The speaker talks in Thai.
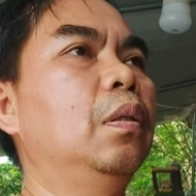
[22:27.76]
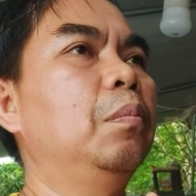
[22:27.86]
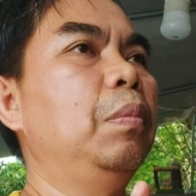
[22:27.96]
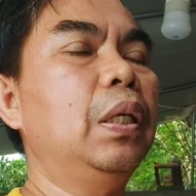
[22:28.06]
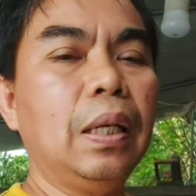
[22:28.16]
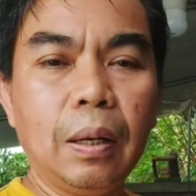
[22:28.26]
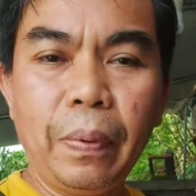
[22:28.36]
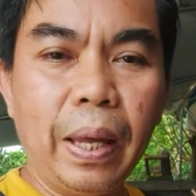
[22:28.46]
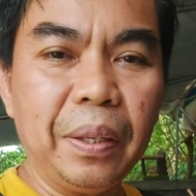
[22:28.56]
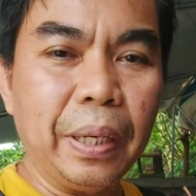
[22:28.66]
มีเครื่องกาแฟ
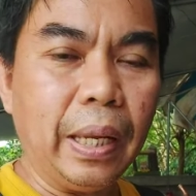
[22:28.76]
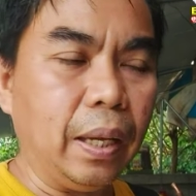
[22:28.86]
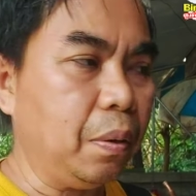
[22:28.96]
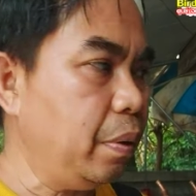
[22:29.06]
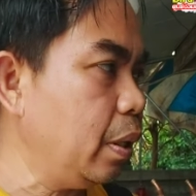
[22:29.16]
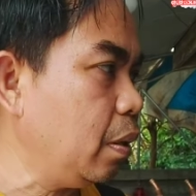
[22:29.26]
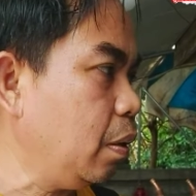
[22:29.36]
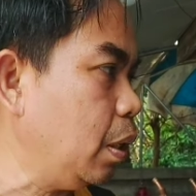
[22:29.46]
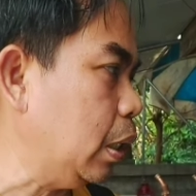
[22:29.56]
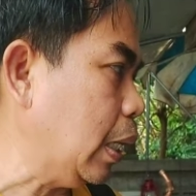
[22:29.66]
อยู่แล้ว แล้วก็
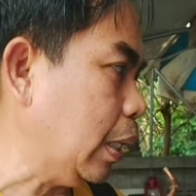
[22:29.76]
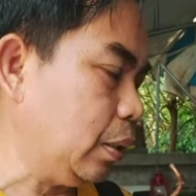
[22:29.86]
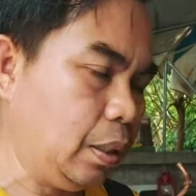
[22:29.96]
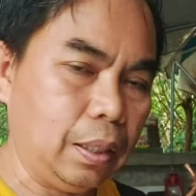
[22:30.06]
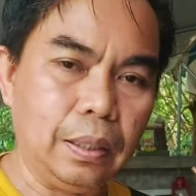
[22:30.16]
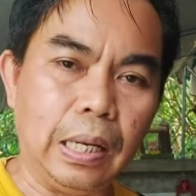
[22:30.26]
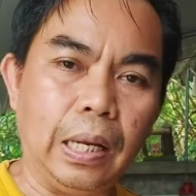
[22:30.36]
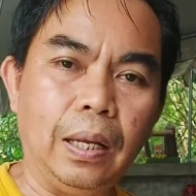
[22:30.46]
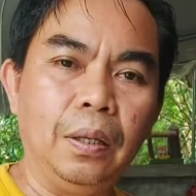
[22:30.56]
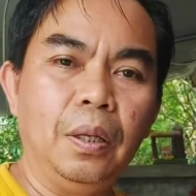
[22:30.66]
อยากที่จะ
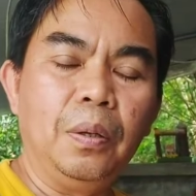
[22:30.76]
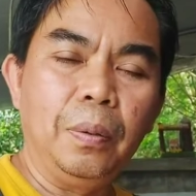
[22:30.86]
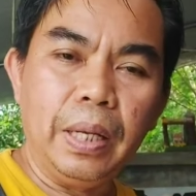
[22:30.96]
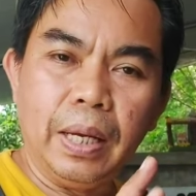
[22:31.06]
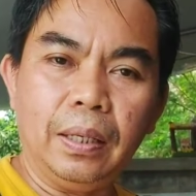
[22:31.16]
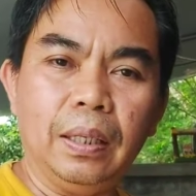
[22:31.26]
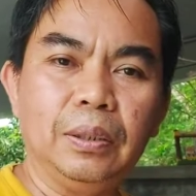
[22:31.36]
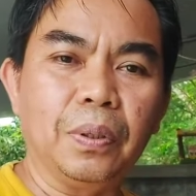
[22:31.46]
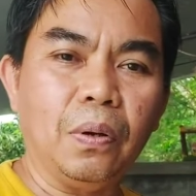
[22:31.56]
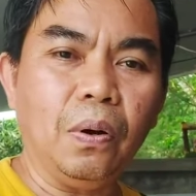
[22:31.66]
เรียนใน
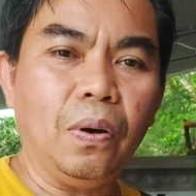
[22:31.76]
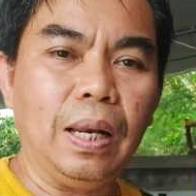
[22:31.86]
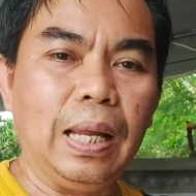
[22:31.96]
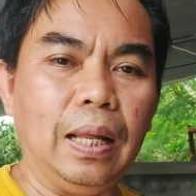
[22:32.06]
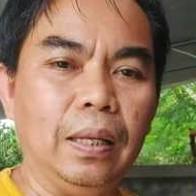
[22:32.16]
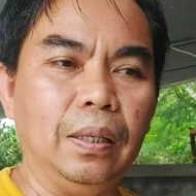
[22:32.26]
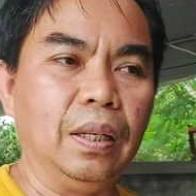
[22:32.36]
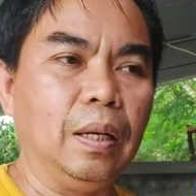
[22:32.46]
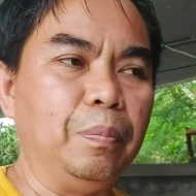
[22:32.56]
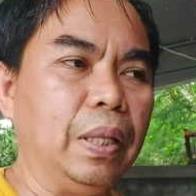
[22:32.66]
ส่วนของออนไลน์
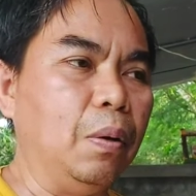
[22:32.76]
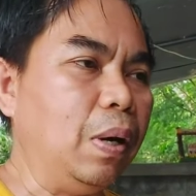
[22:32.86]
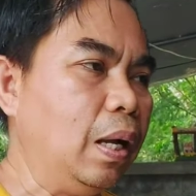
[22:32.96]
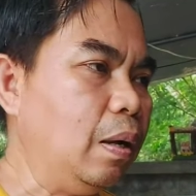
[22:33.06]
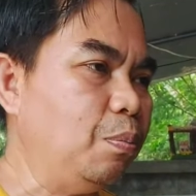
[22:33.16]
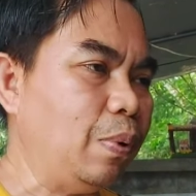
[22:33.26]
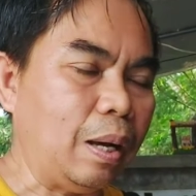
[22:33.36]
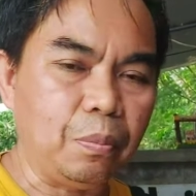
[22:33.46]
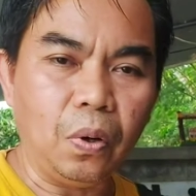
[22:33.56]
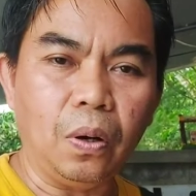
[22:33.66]
นะครับ แต่ว่าควา
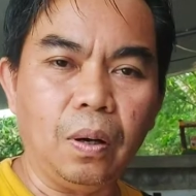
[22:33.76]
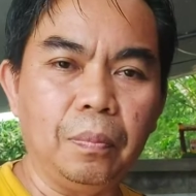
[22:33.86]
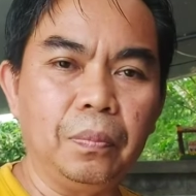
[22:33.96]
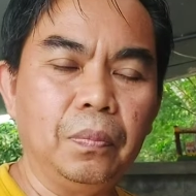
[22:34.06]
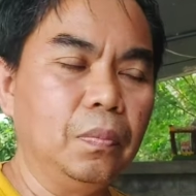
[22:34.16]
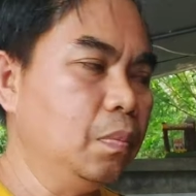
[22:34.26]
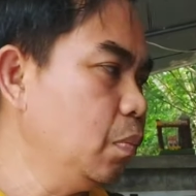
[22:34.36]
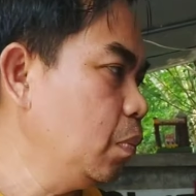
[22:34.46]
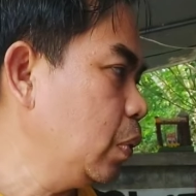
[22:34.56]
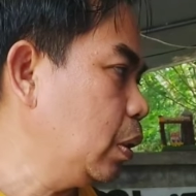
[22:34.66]
มพร้อม
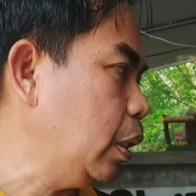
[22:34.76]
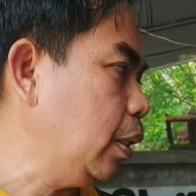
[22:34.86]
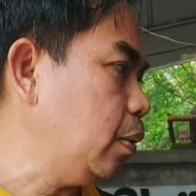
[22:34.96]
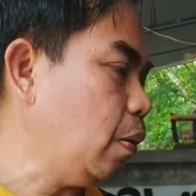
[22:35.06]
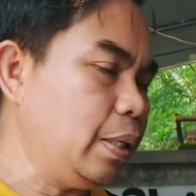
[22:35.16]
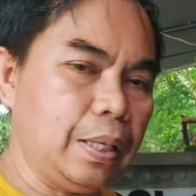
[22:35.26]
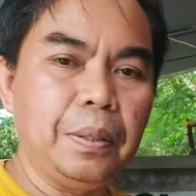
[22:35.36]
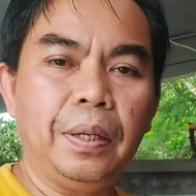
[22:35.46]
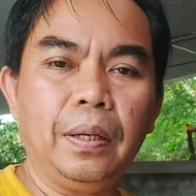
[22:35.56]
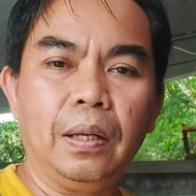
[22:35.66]
ในตอนนี้
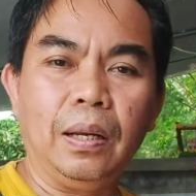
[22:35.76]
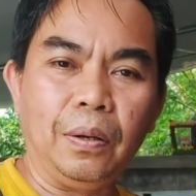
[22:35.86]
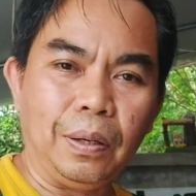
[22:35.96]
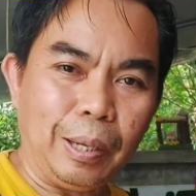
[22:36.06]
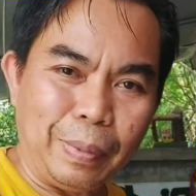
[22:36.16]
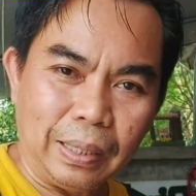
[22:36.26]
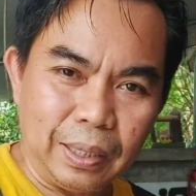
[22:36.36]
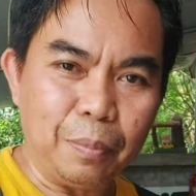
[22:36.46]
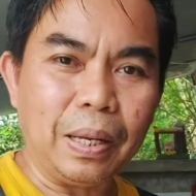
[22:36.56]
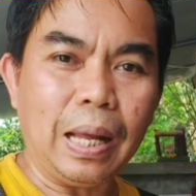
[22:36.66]
ก็กำลัง
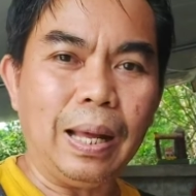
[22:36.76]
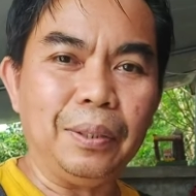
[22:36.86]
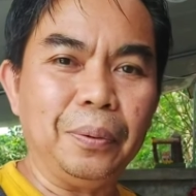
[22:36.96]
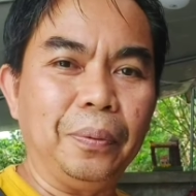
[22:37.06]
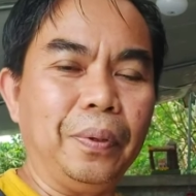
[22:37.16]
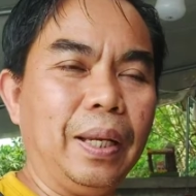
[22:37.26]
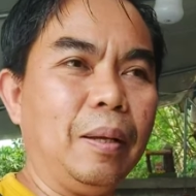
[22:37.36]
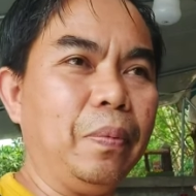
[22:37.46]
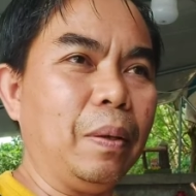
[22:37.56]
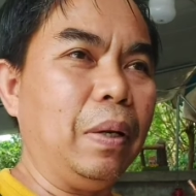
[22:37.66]
เตรียมการอยู่นะครั
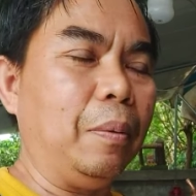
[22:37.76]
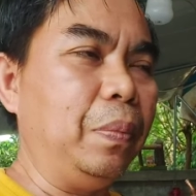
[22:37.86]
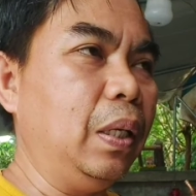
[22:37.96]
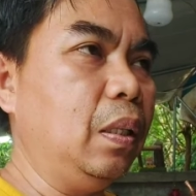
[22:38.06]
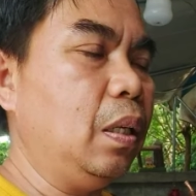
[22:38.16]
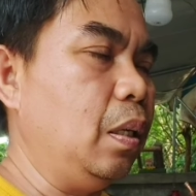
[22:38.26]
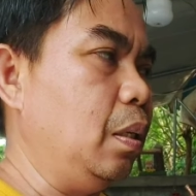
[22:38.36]
บสำหรับเพื่อนที่